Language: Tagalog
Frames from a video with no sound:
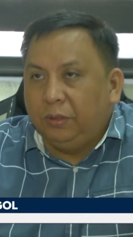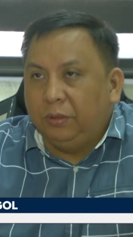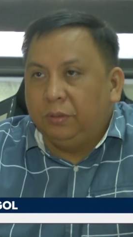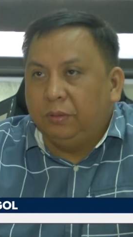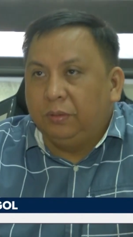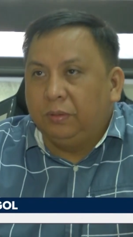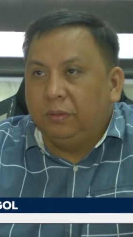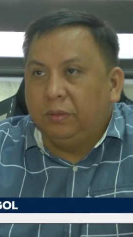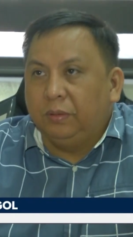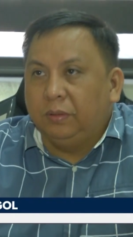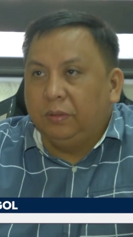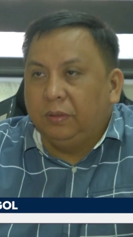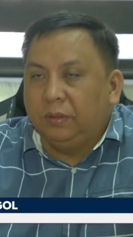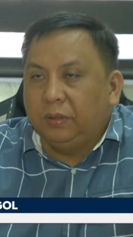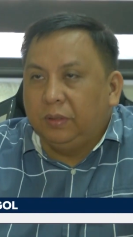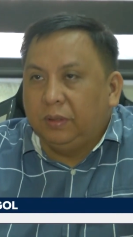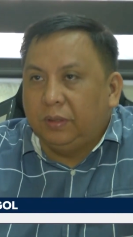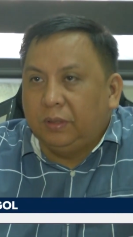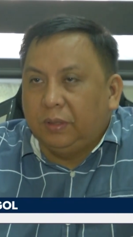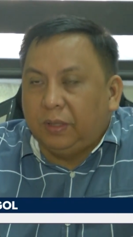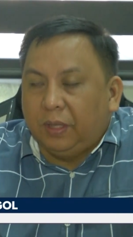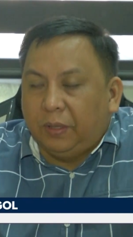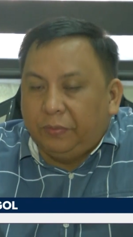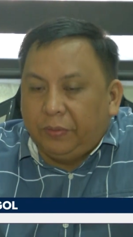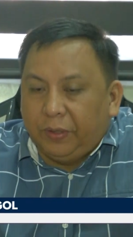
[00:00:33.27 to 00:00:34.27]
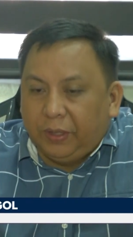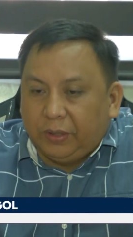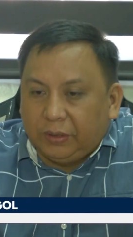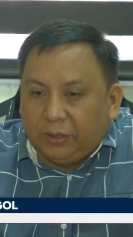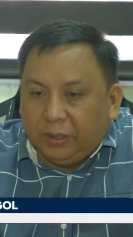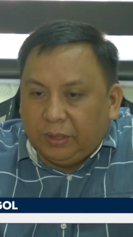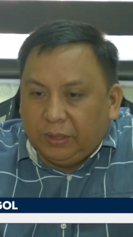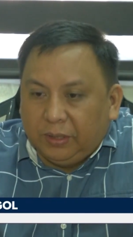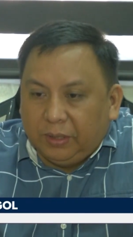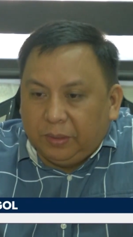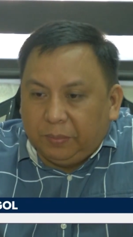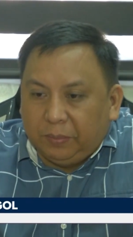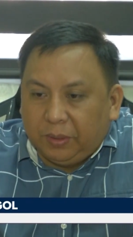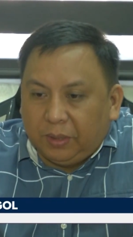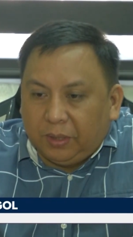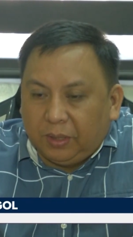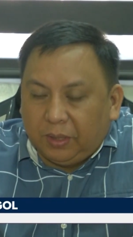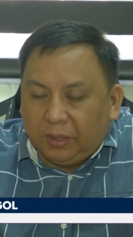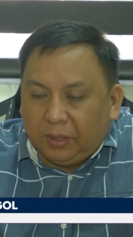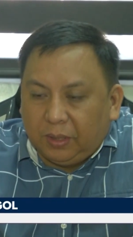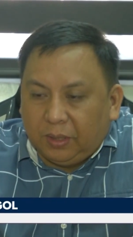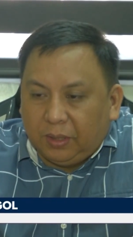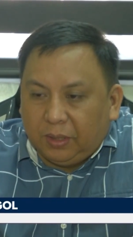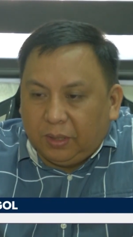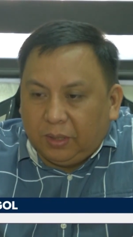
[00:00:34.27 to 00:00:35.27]
Yung affected na
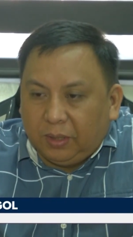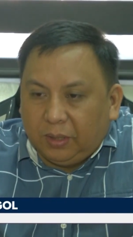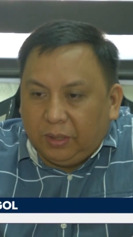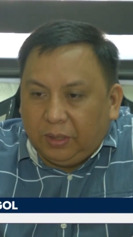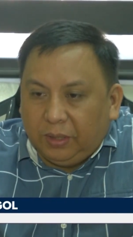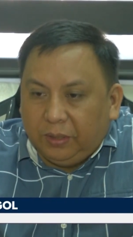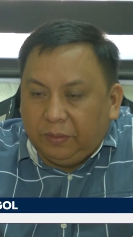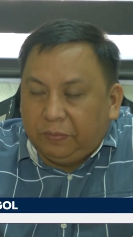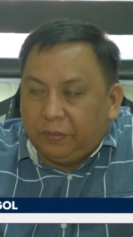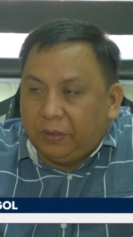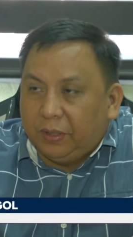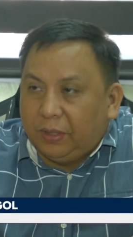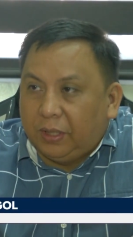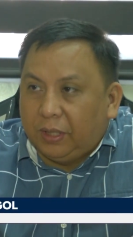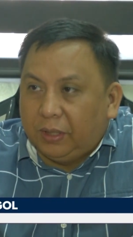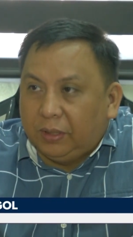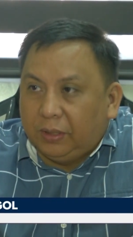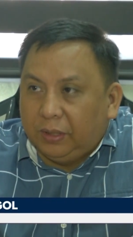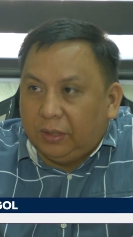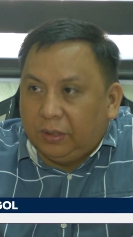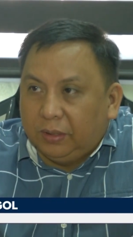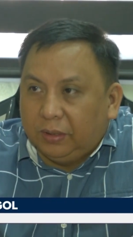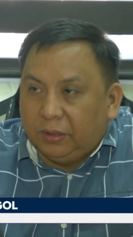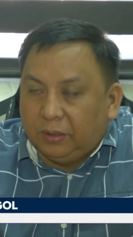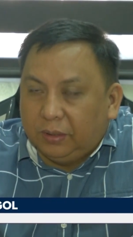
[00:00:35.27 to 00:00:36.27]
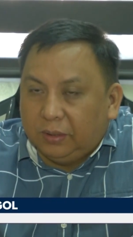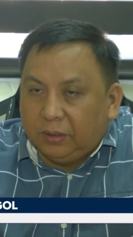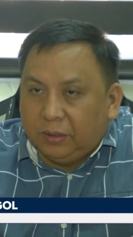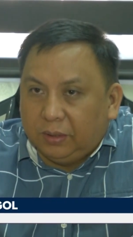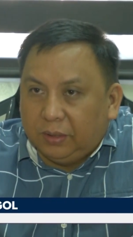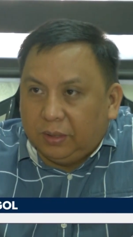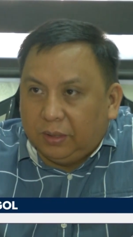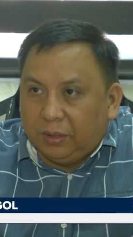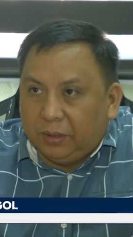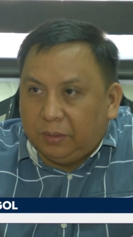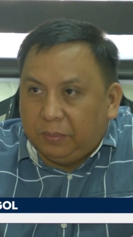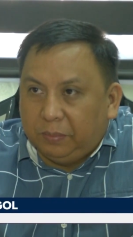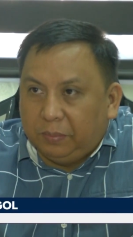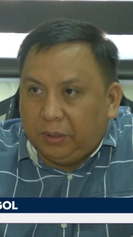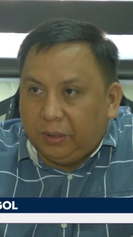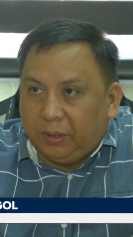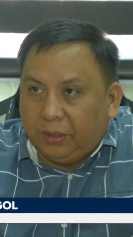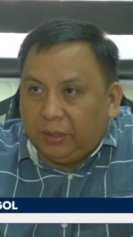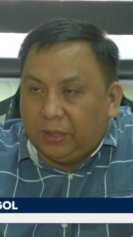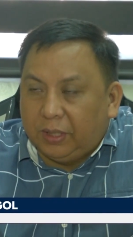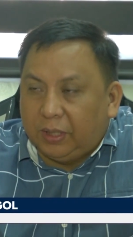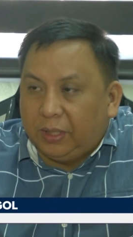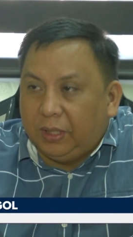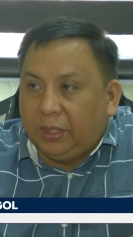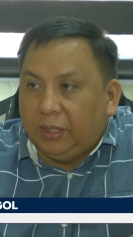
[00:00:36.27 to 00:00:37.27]
mga infra natin, uh,
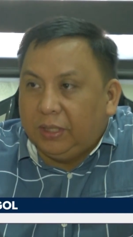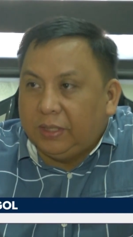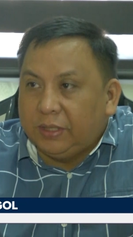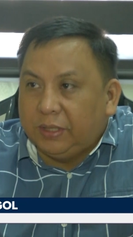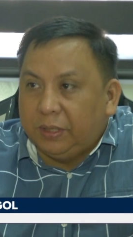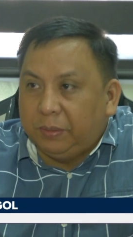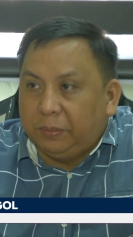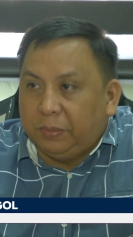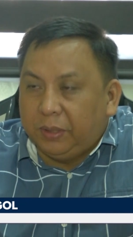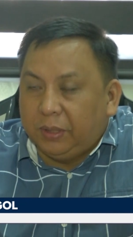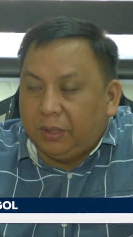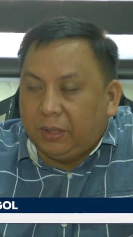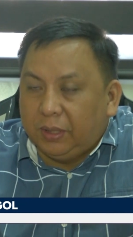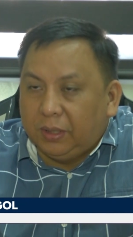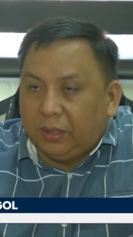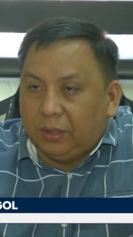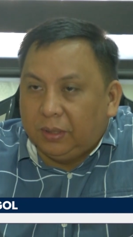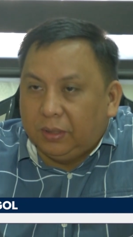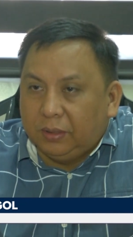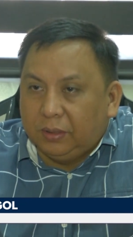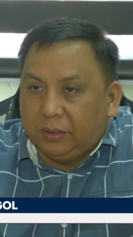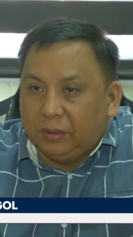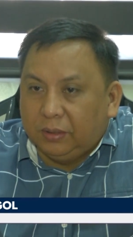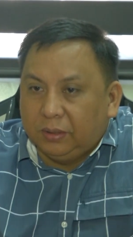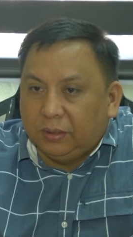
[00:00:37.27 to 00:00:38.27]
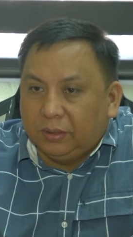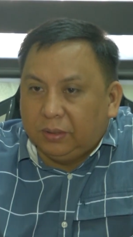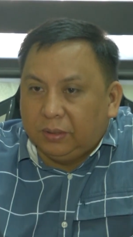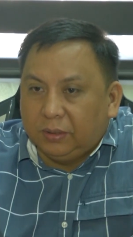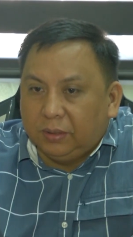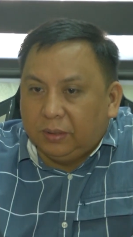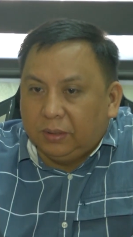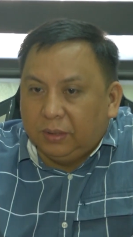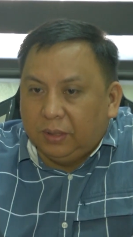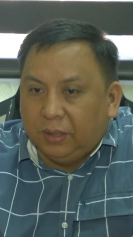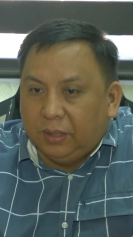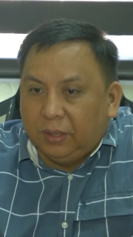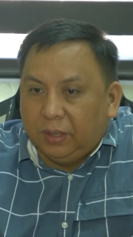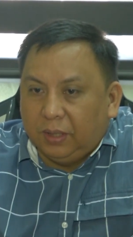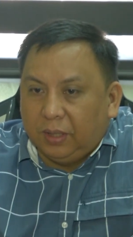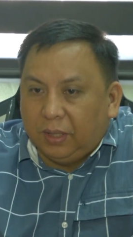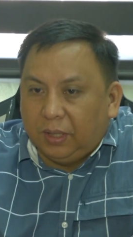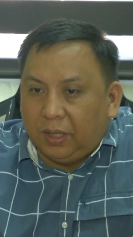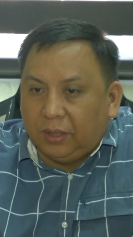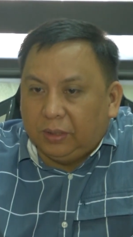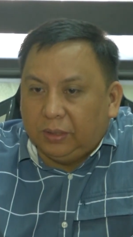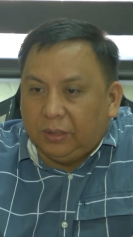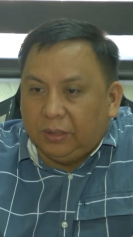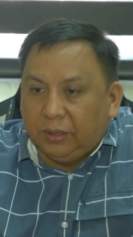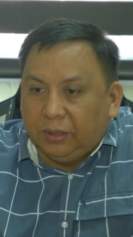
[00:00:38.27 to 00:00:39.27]
may na-release naman ng
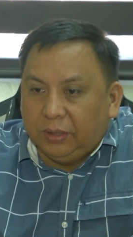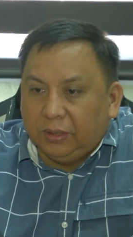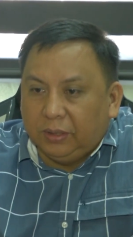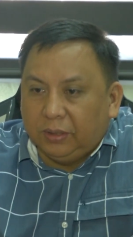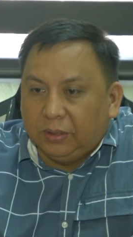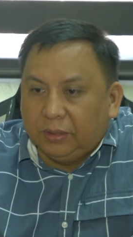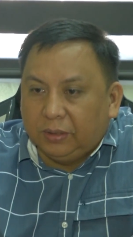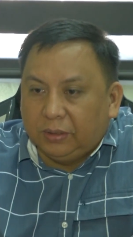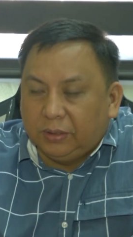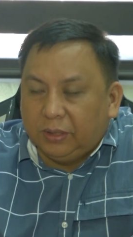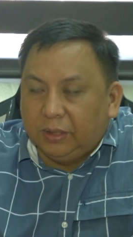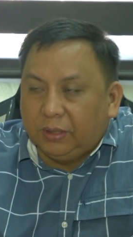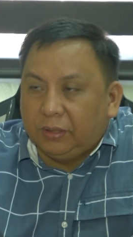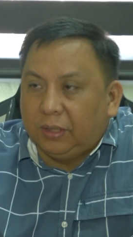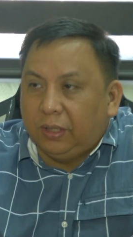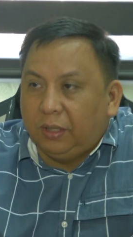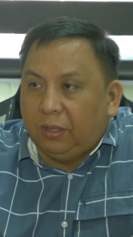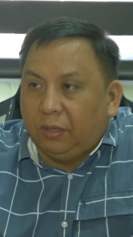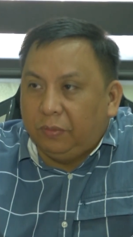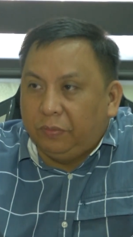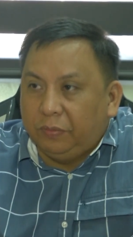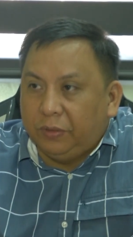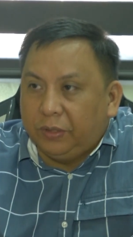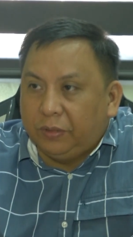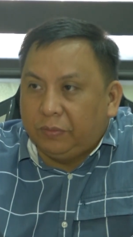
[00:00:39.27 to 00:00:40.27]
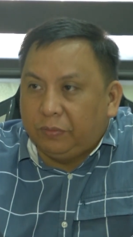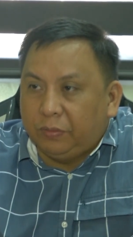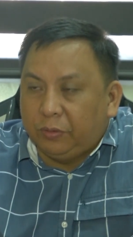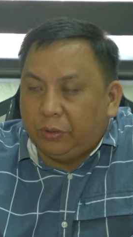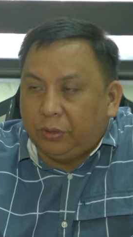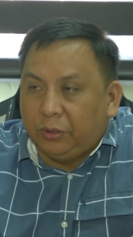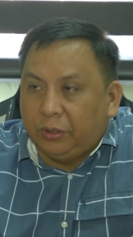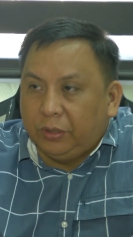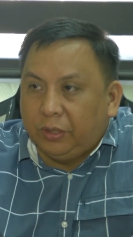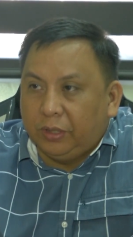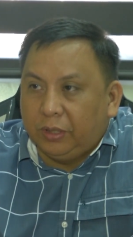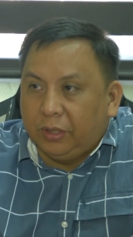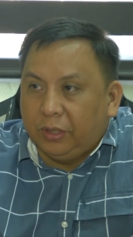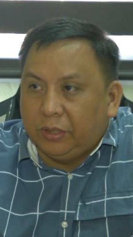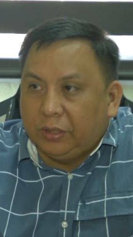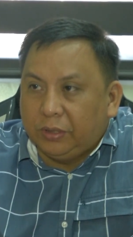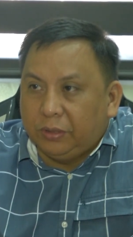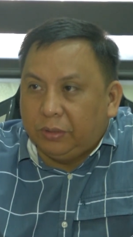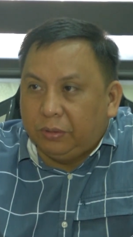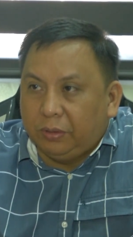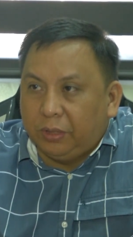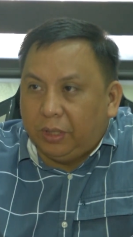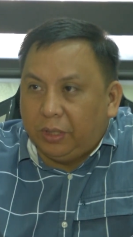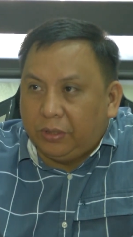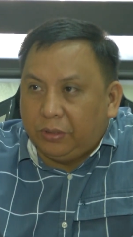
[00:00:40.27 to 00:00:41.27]
ating central office for the
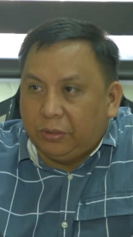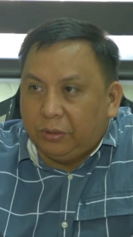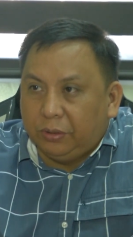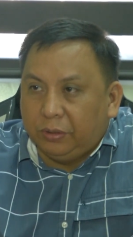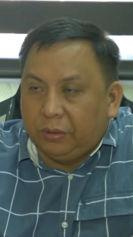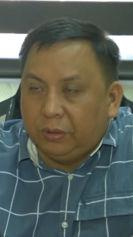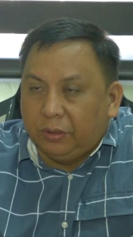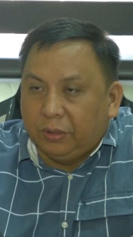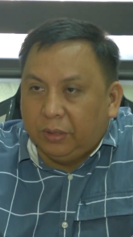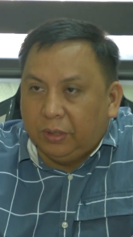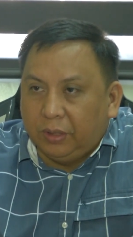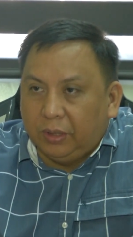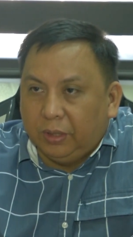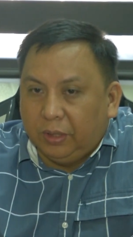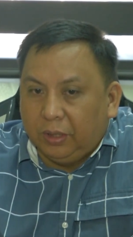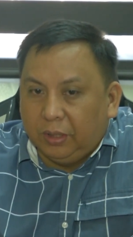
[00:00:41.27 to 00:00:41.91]
restoration.